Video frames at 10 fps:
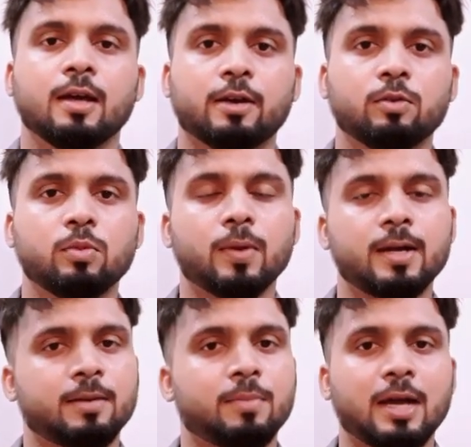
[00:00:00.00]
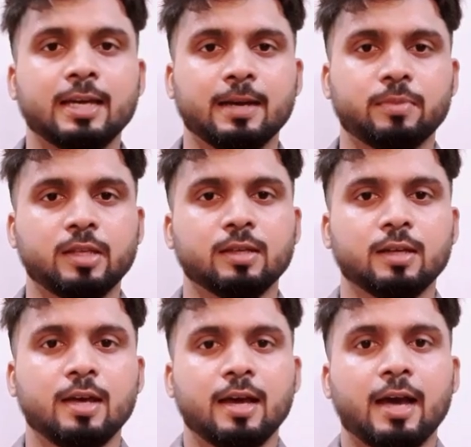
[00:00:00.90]
এখন মোবাইলটার মালিক আপনি
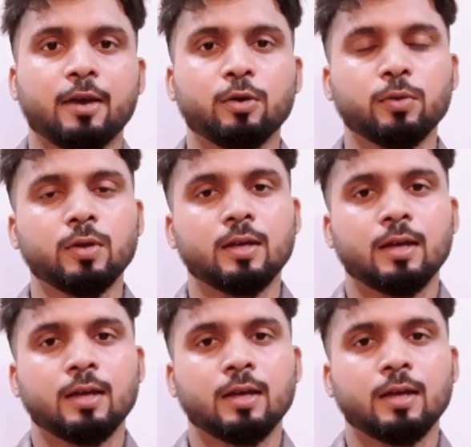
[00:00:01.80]
এখন